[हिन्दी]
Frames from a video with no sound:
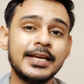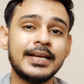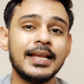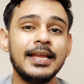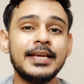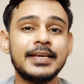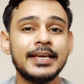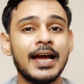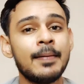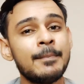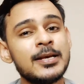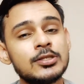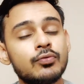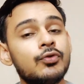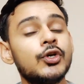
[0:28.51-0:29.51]
क्लिक किया मैं
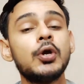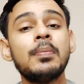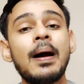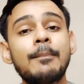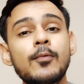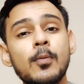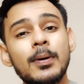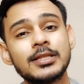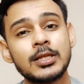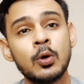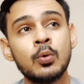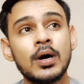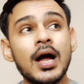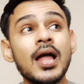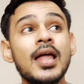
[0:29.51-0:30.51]
इस वीडियो में आपको
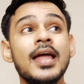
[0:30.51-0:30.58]
बताऊंगा